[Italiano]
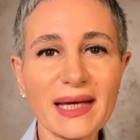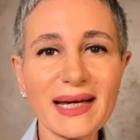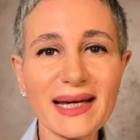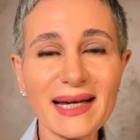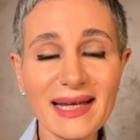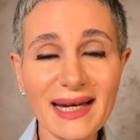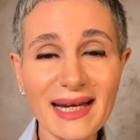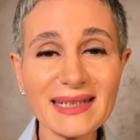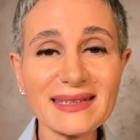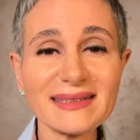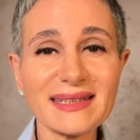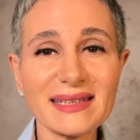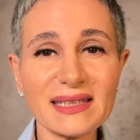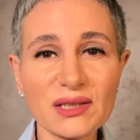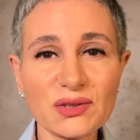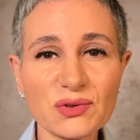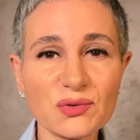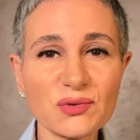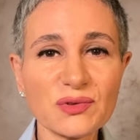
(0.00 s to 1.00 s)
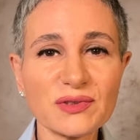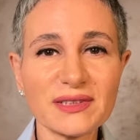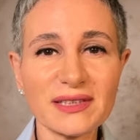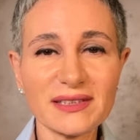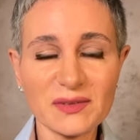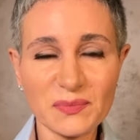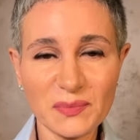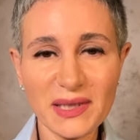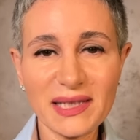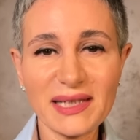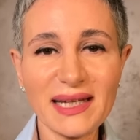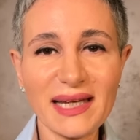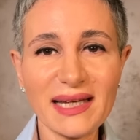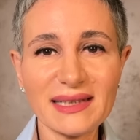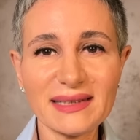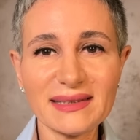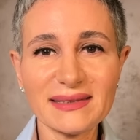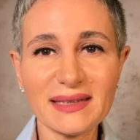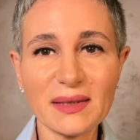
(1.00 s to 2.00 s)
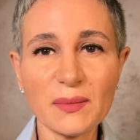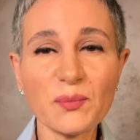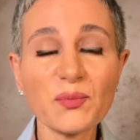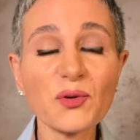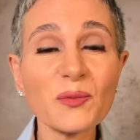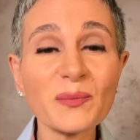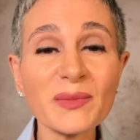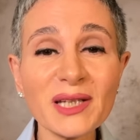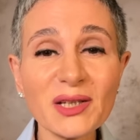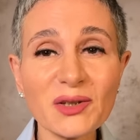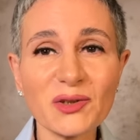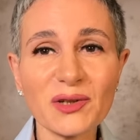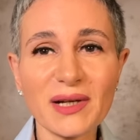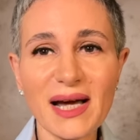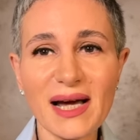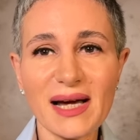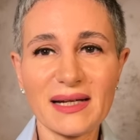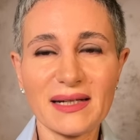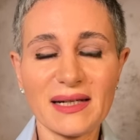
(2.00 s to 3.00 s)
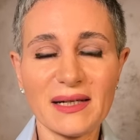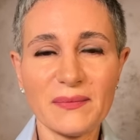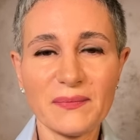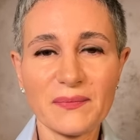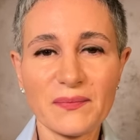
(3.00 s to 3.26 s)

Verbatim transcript: grazie alle giuste esperienze, può migliorare,